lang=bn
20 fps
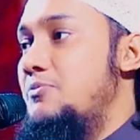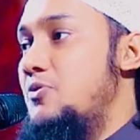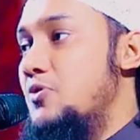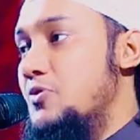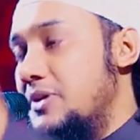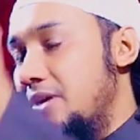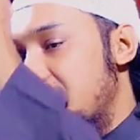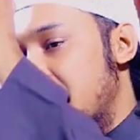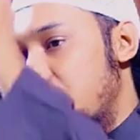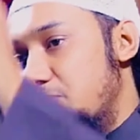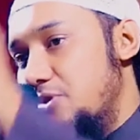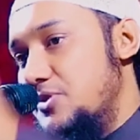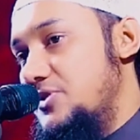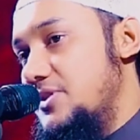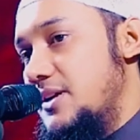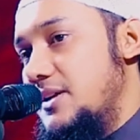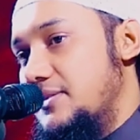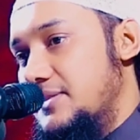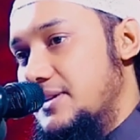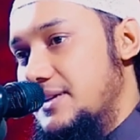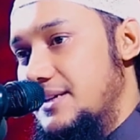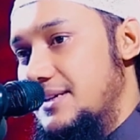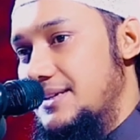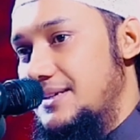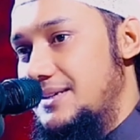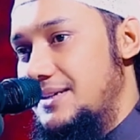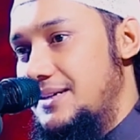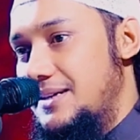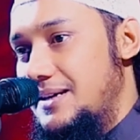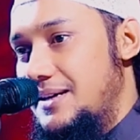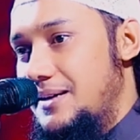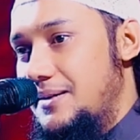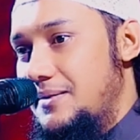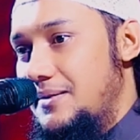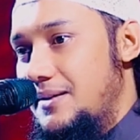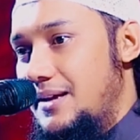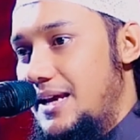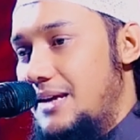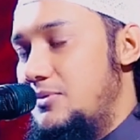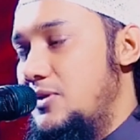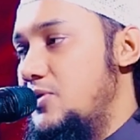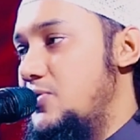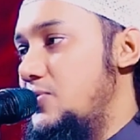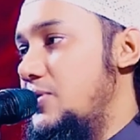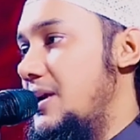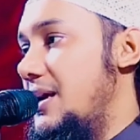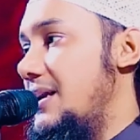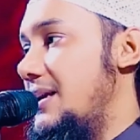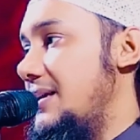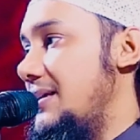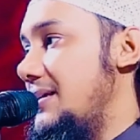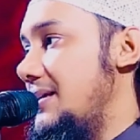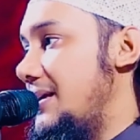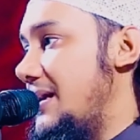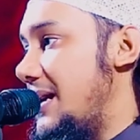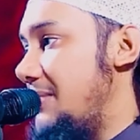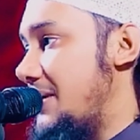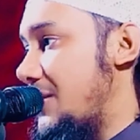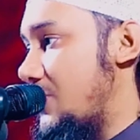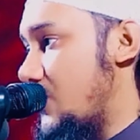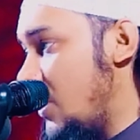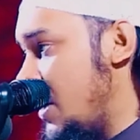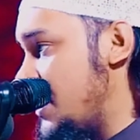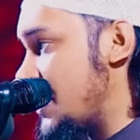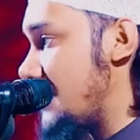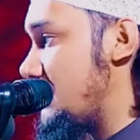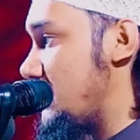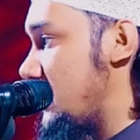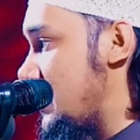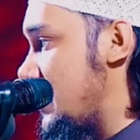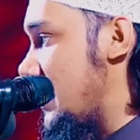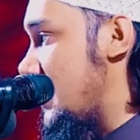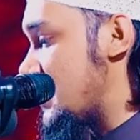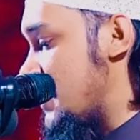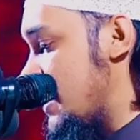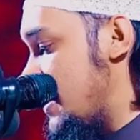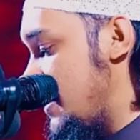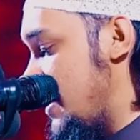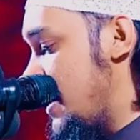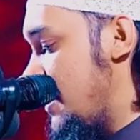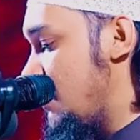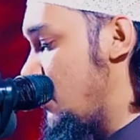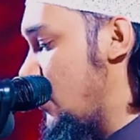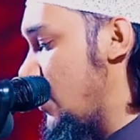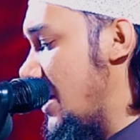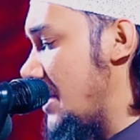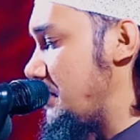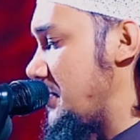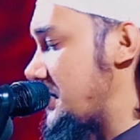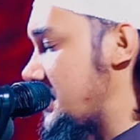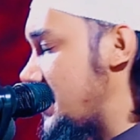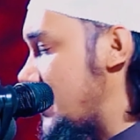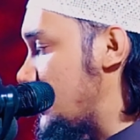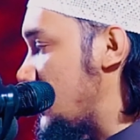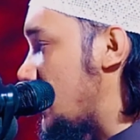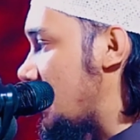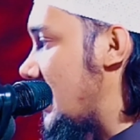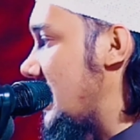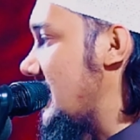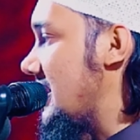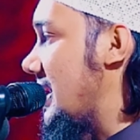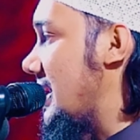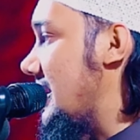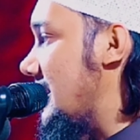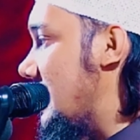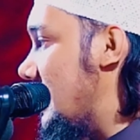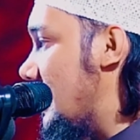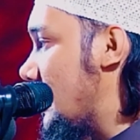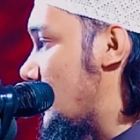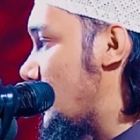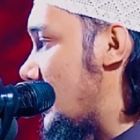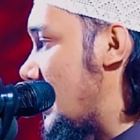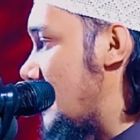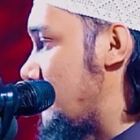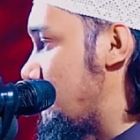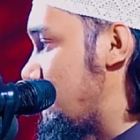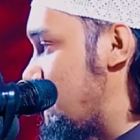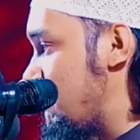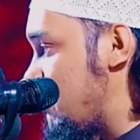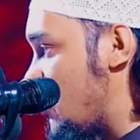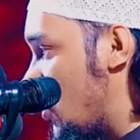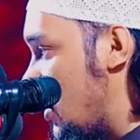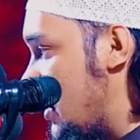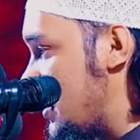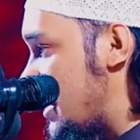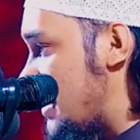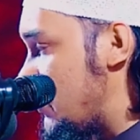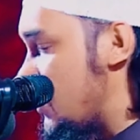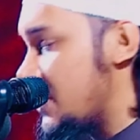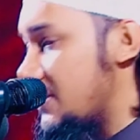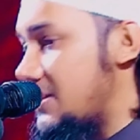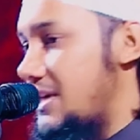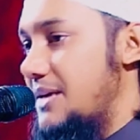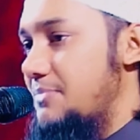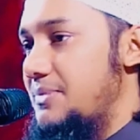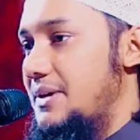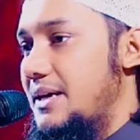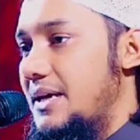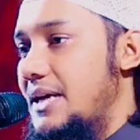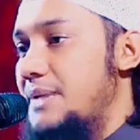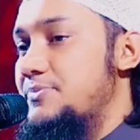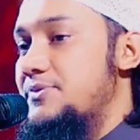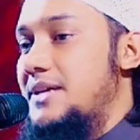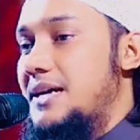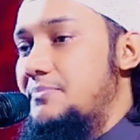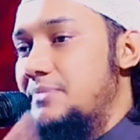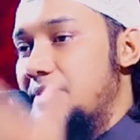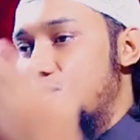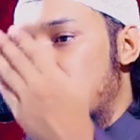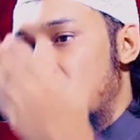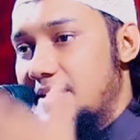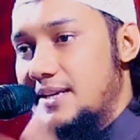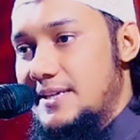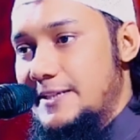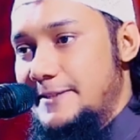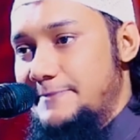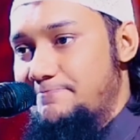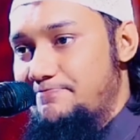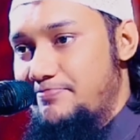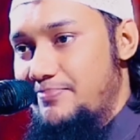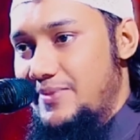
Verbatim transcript: এই মুখ নিয়ে যাবো ইনশাল্লাহ এবং কোরআন আমার কলিজার মধ্যে আছে বইয়ের পৃষ্ঠার দরকারই নাই কোরআন কলিজার মধ্যে থাকবে হিপস থাকবে ইনশাল্লাহ